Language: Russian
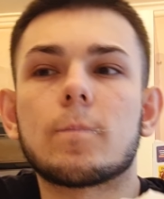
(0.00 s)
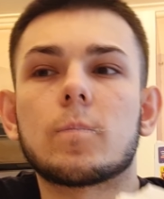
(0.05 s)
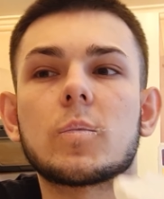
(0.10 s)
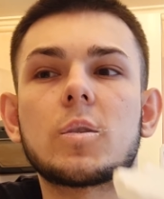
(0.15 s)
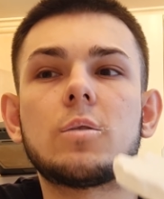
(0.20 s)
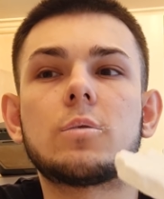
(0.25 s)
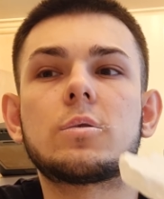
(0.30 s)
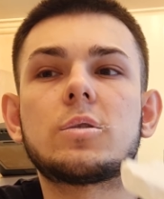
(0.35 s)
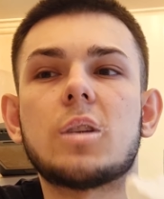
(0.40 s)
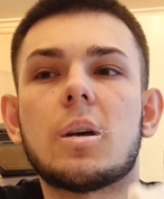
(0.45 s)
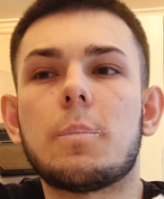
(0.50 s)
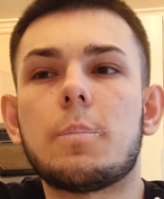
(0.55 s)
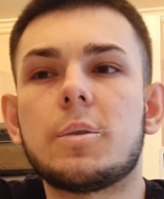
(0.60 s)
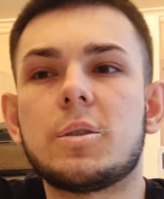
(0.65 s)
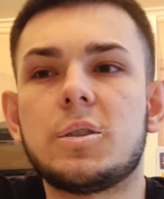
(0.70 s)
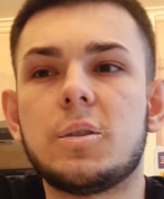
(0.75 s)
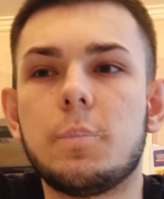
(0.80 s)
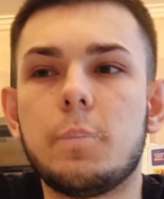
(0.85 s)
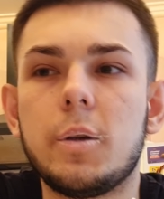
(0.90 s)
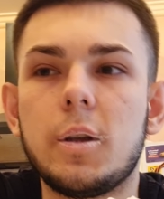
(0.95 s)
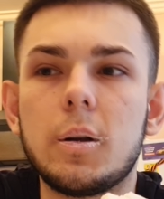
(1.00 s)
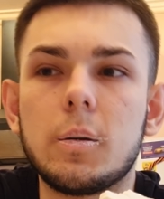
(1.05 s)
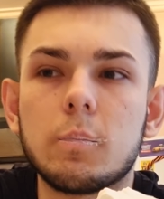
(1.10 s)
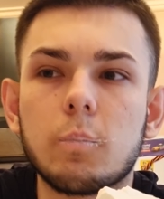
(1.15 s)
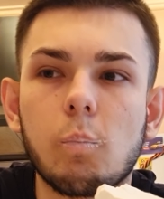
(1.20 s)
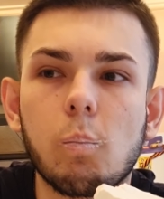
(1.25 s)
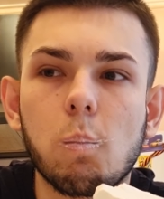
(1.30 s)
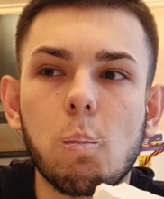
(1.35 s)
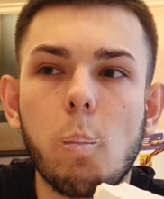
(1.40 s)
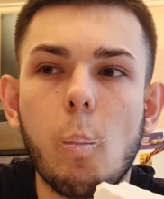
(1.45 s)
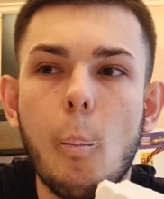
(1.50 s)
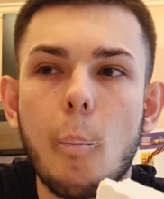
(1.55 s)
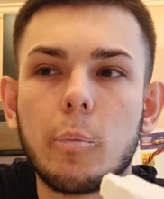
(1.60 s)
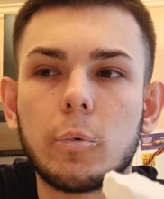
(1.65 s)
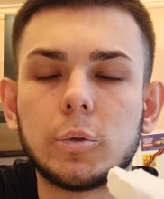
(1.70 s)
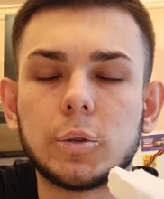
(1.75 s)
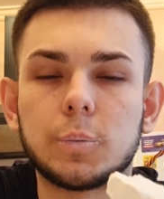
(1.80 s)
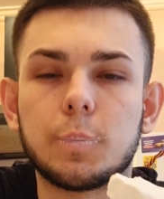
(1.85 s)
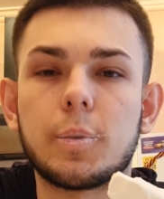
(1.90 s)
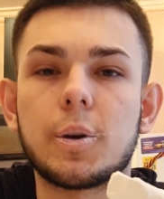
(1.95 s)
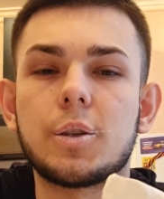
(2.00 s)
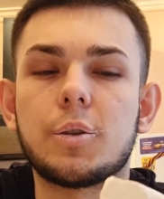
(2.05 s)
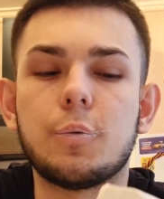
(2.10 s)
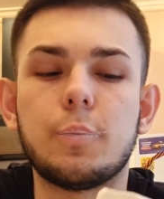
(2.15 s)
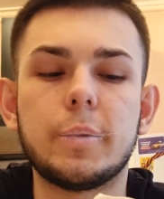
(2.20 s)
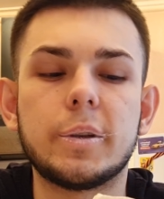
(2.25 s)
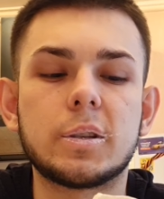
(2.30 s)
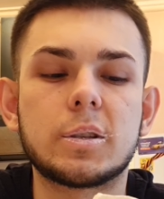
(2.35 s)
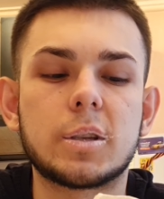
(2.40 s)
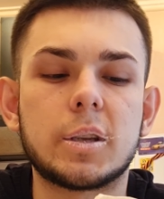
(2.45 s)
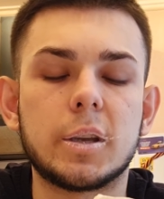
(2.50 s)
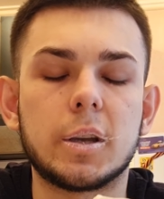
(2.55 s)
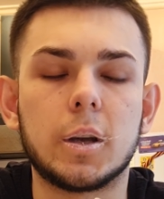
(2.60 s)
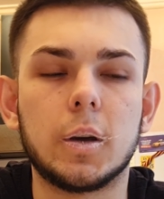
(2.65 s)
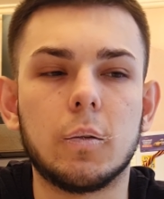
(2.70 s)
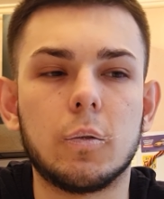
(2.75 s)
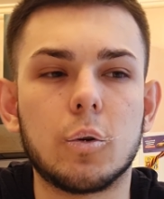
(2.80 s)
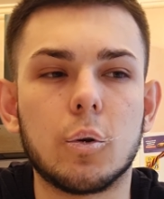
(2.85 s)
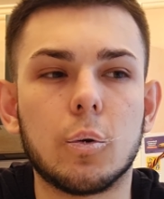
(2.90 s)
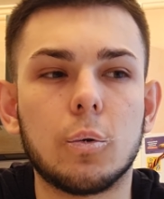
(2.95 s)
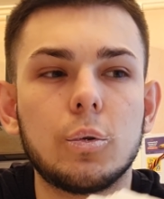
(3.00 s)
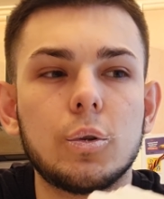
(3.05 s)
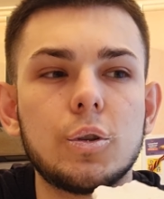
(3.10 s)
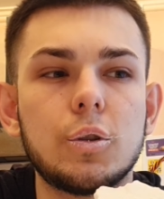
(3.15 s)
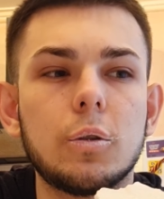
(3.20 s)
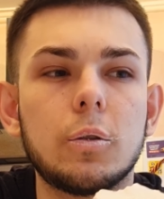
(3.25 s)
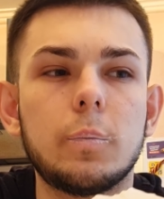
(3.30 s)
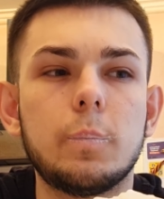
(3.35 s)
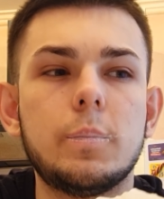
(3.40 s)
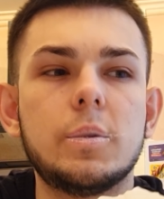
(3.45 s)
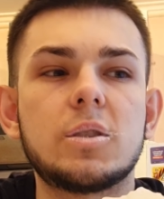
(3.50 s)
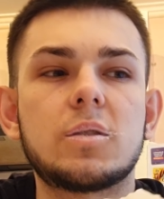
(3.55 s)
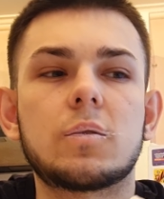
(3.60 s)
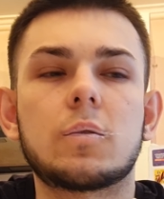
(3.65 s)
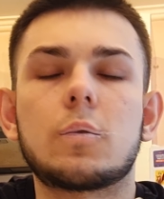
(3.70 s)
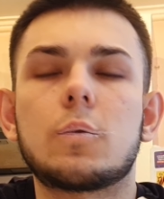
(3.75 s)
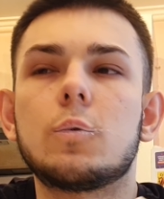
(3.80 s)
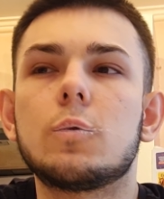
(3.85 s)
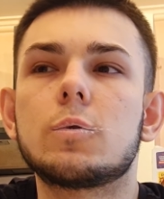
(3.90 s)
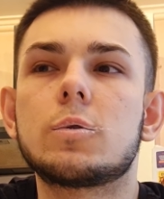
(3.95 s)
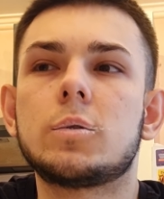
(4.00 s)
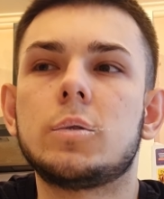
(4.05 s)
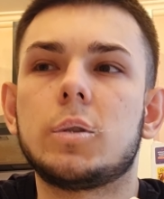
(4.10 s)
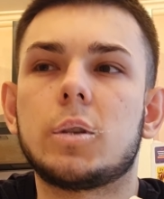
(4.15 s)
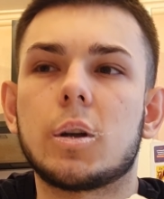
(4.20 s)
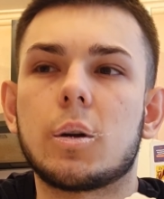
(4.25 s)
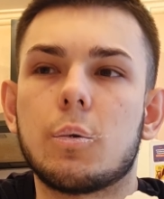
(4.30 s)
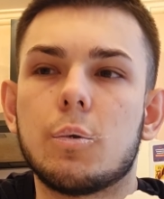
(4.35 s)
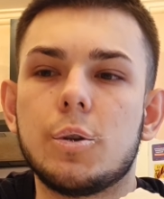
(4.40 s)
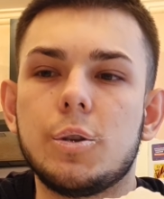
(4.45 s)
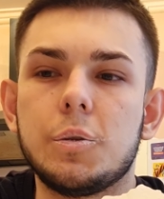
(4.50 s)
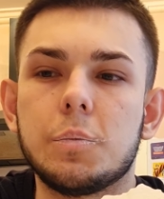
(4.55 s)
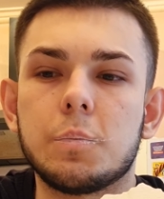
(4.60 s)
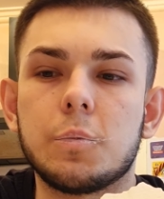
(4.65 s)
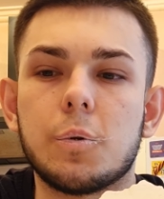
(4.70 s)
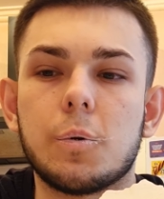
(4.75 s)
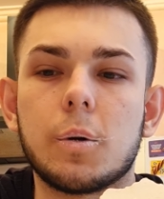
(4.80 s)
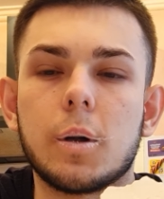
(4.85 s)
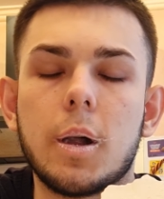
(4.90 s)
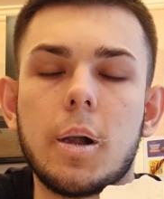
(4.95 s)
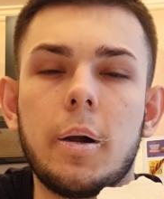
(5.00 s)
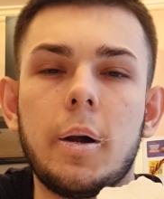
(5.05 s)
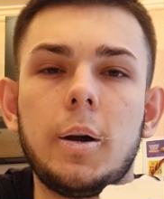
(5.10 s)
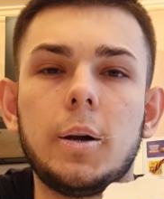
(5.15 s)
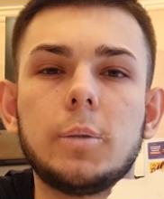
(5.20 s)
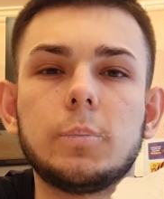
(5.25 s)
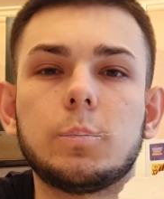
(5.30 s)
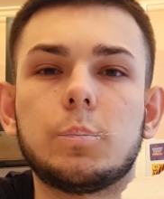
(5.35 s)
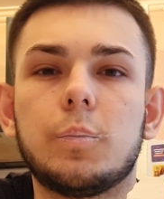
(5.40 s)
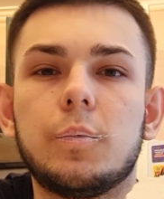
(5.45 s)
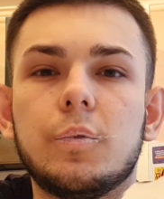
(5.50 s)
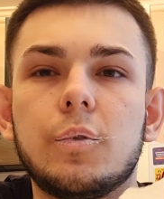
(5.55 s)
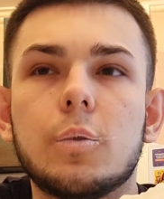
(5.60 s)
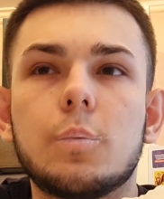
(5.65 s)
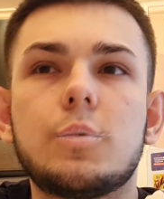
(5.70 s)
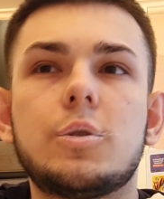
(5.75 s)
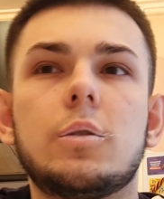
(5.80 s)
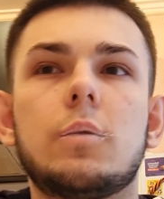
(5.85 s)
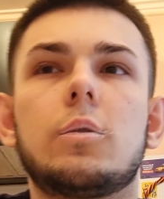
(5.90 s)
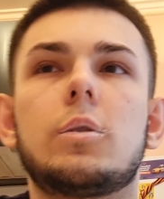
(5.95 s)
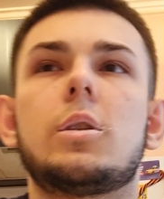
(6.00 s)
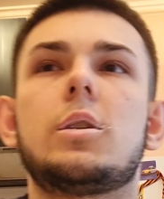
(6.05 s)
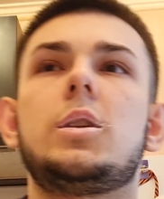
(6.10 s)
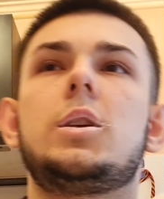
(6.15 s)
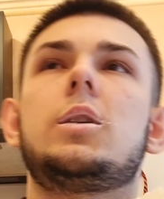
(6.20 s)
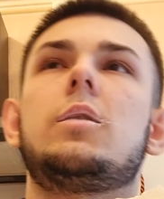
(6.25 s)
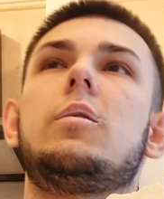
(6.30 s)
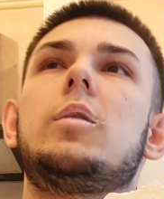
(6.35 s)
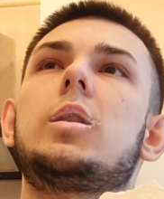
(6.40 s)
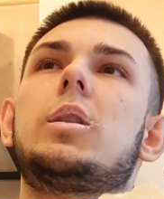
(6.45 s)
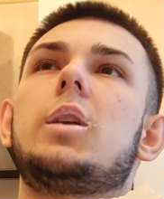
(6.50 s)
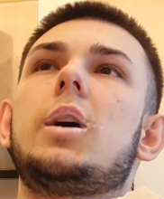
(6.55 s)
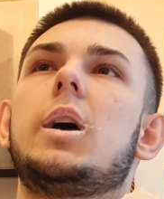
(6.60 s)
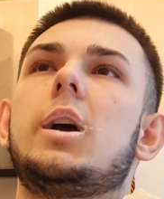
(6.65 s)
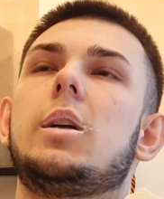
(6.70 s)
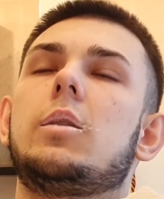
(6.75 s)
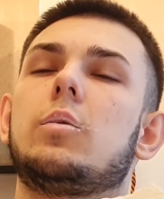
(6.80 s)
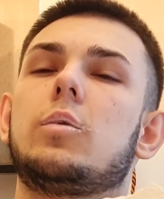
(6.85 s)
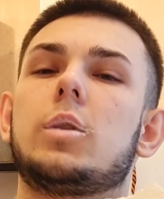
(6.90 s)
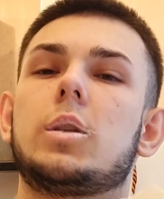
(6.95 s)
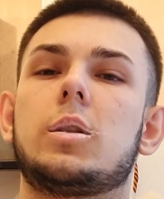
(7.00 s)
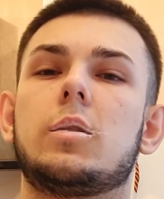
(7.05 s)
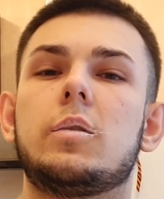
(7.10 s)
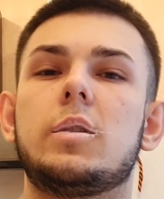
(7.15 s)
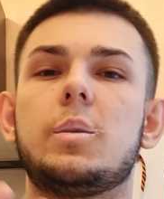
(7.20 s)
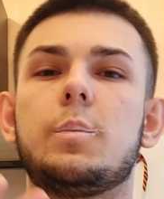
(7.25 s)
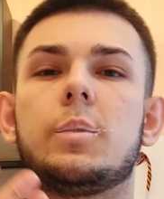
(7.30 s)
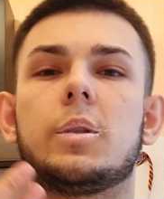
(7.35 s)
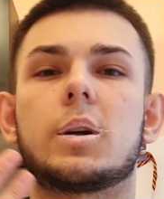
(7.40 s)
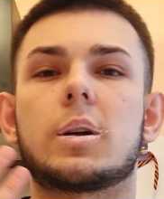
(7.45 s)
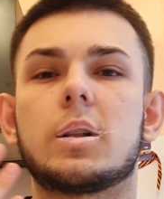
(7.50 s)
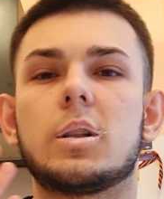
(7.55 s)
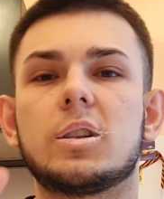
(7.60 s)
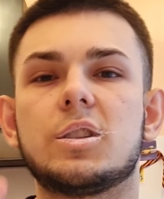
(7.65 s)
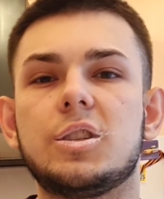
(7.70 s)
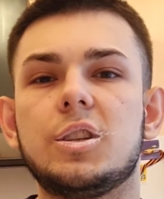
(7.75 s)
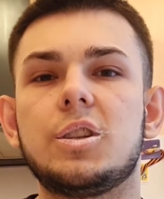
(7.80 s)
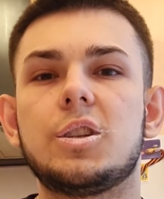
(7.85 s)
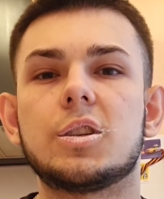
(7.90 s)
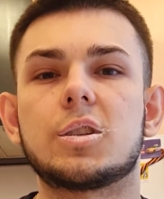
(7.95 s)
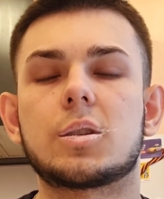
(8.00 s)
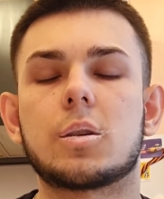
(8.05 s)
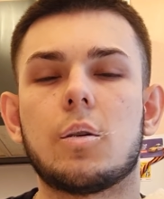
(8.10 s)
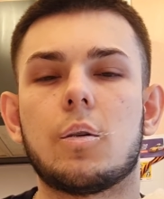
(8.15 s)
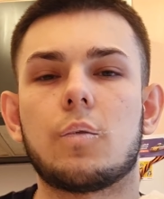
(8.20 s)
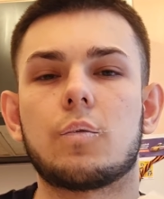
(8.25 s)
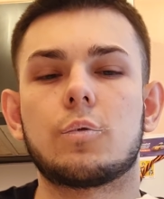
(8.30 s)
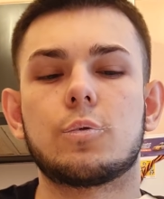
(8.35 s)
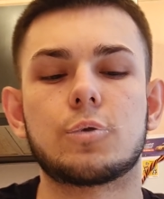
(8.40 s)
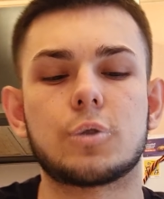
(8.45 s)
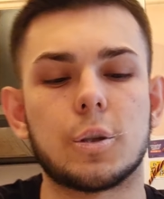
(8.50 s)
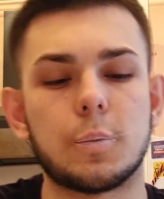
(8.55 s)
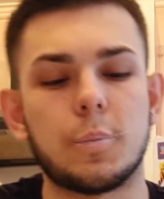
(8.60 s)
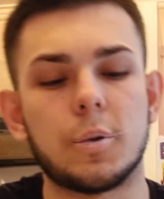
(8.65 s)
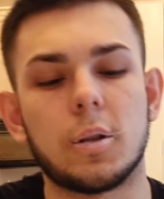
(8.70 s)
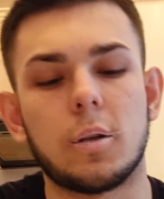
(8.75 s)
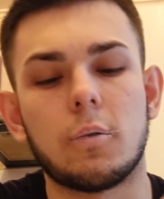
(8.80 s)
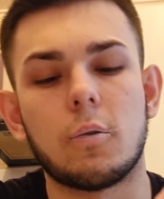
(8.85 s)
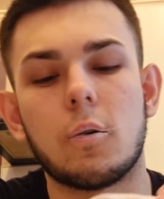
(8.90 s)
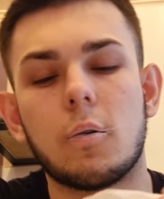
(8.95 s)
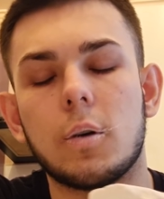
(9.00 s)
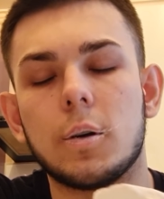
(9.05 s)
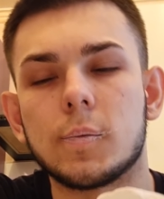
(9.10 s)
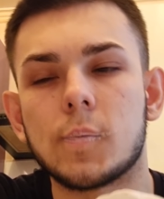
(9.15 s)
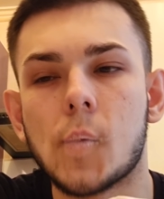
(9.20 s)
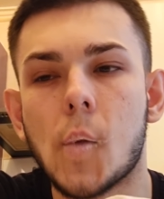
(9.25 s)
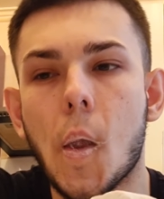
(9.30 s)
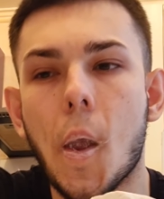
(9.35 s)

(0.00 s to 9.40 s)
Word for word: Он сам по себе, вот про тюменский я говорю, он идет безвкусный такой немного. В нем чего-то не хватает, вот этого именно классического вкуса мелового.